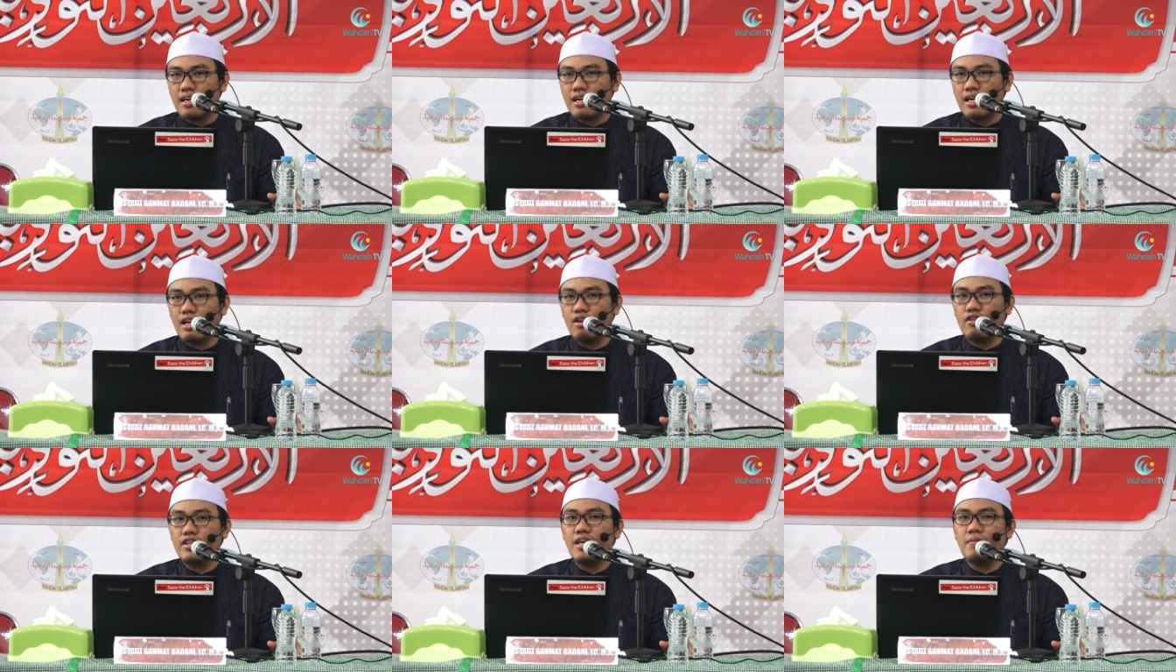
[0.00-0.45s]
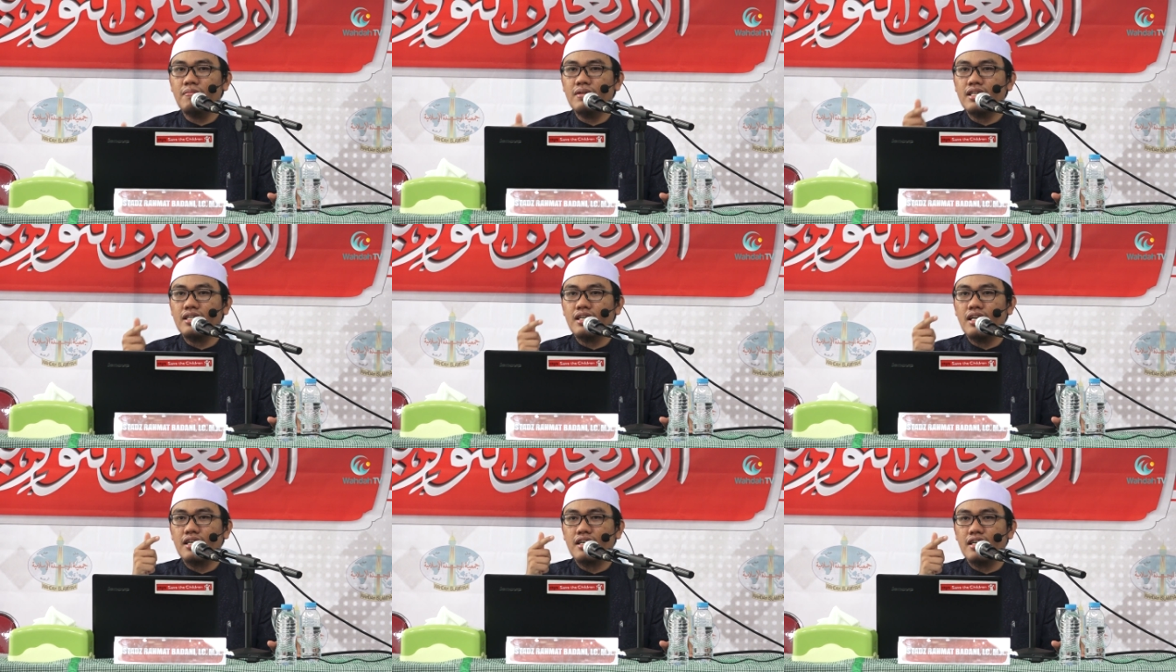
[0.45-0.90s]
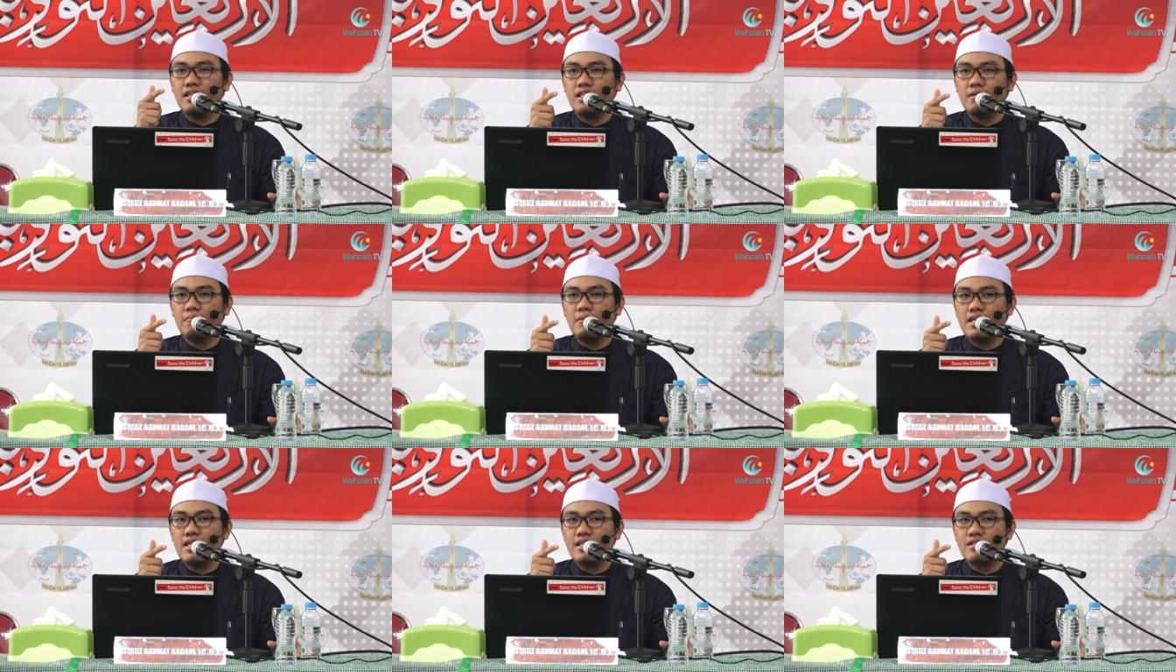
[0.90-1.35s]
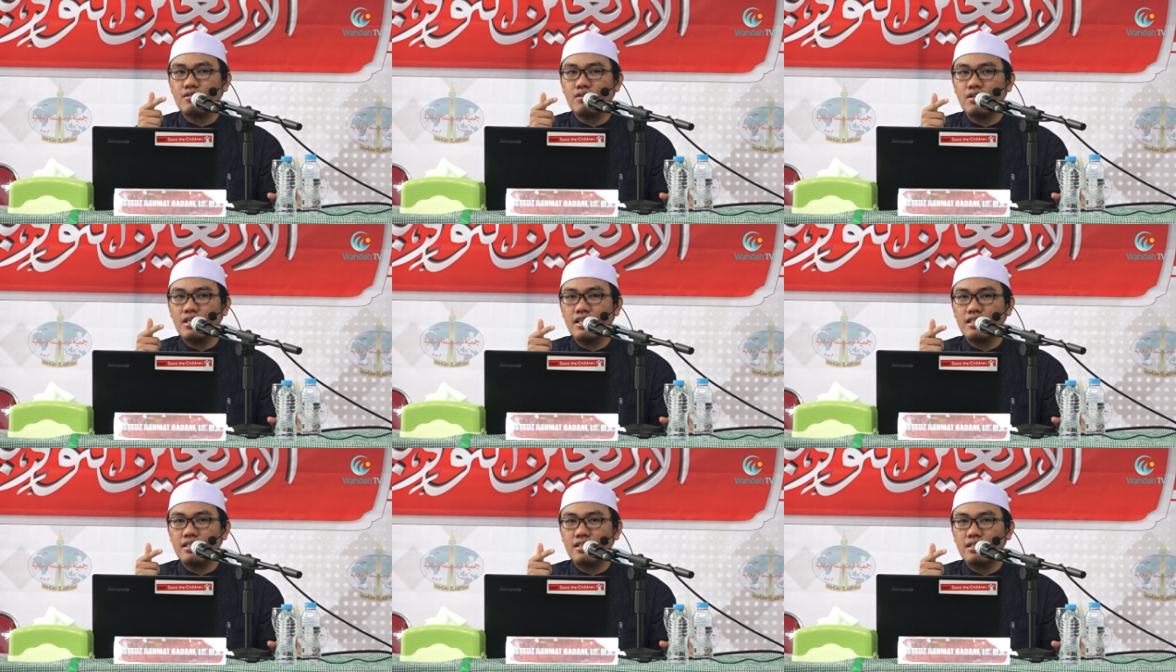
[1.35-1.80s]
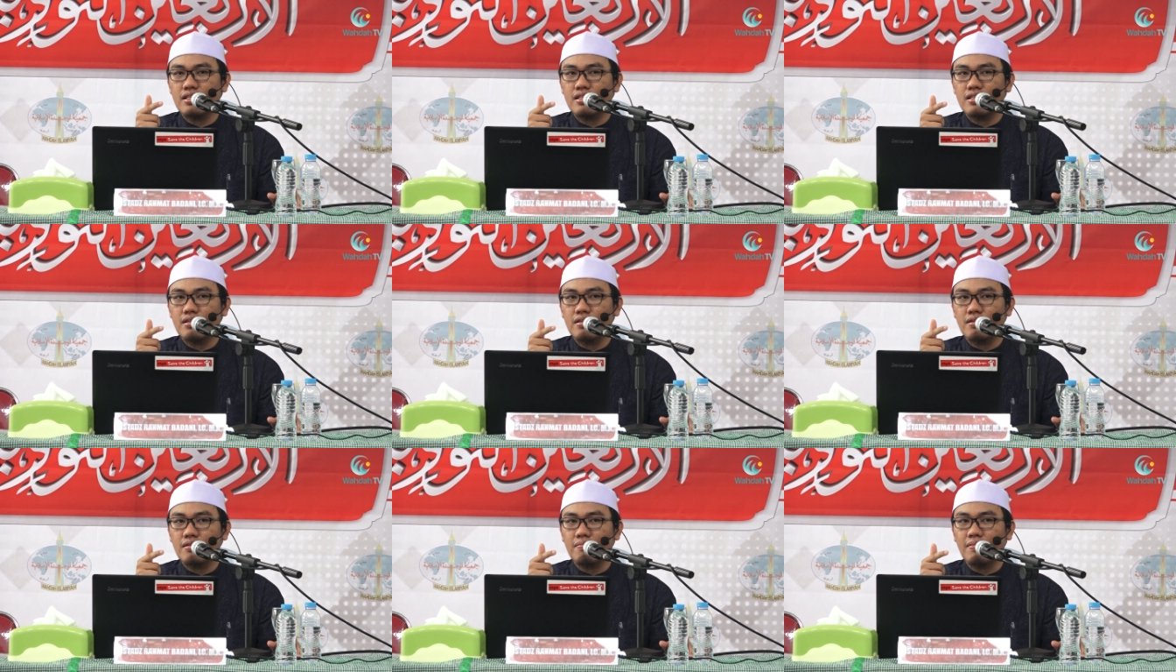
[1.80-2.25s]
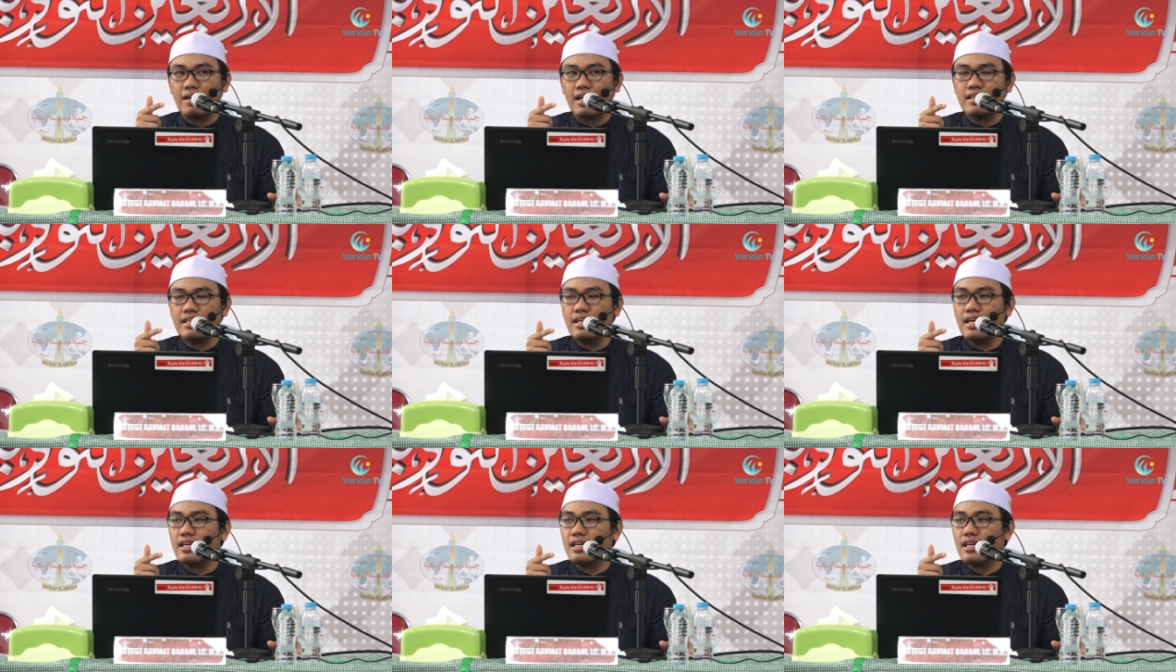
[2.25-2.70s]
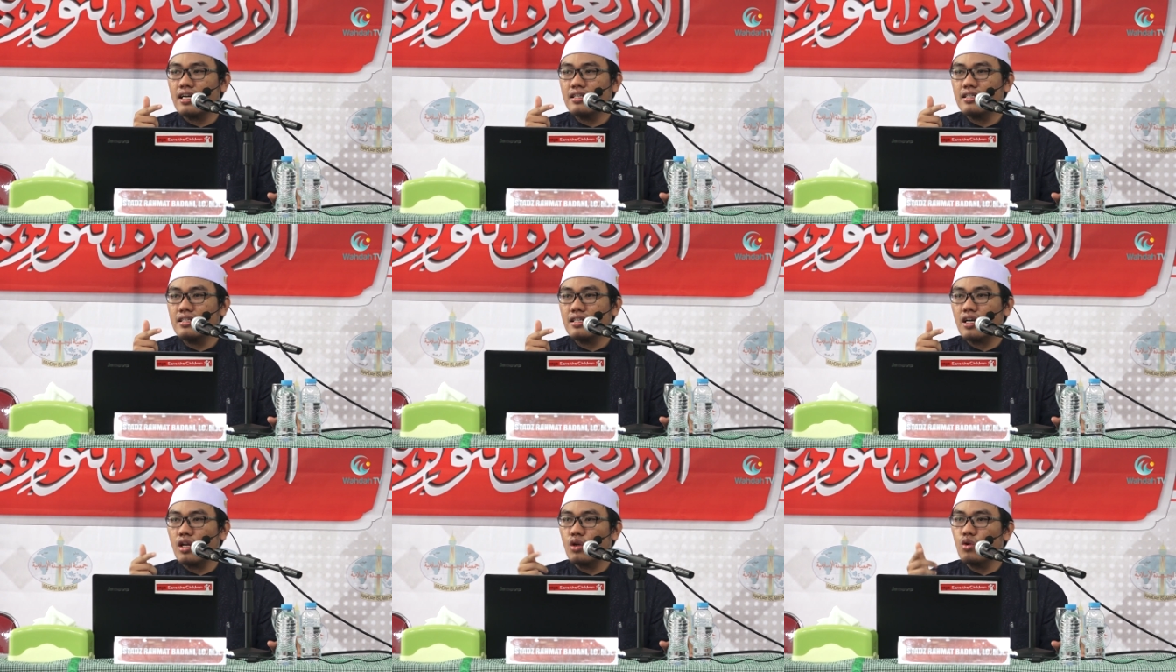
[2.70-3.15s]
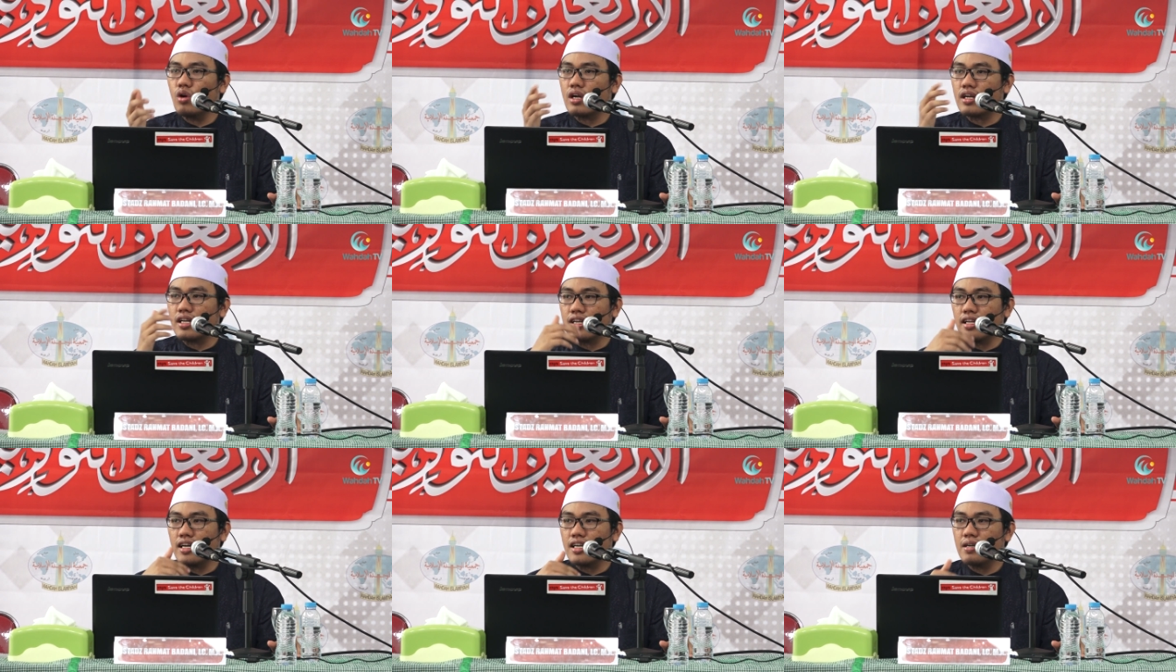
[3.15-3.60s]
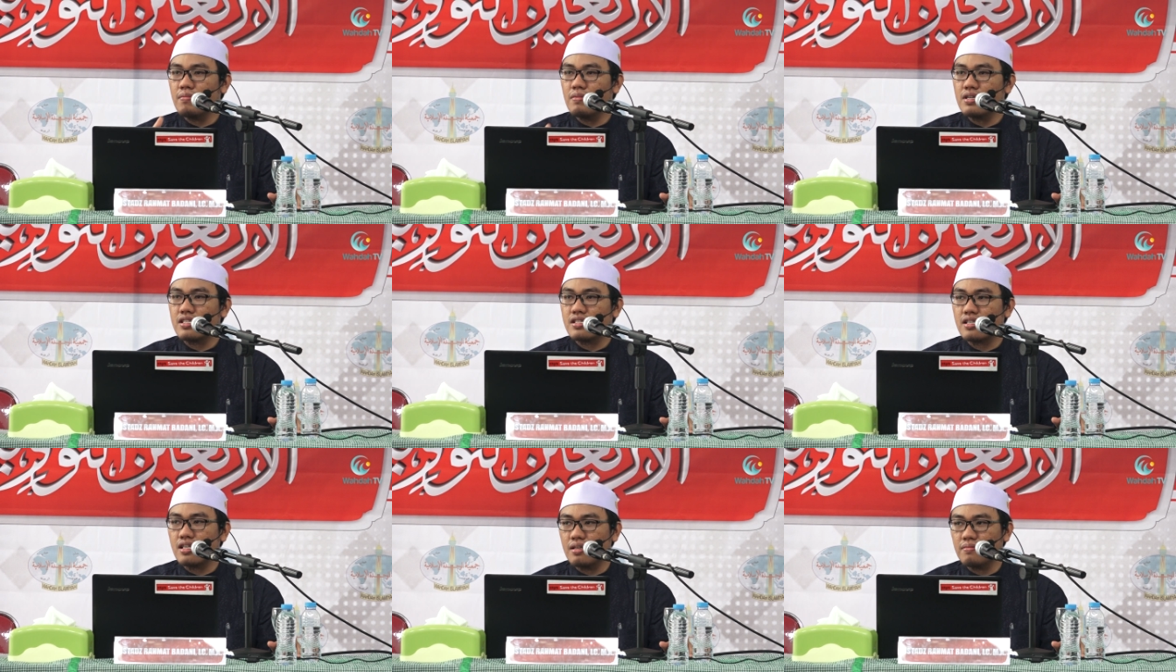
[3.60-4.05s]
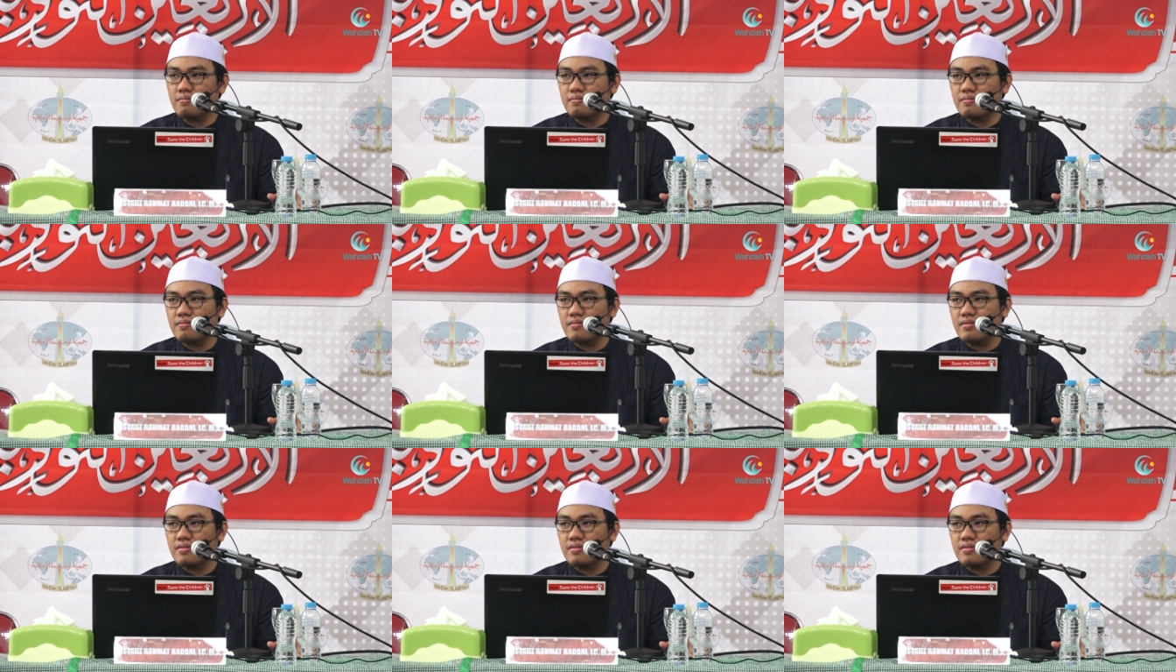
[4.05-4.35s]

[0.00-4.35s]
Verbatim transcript: Kalau dia meninggalkan ibadah solat, maka dia akan keluar dari agama Islam.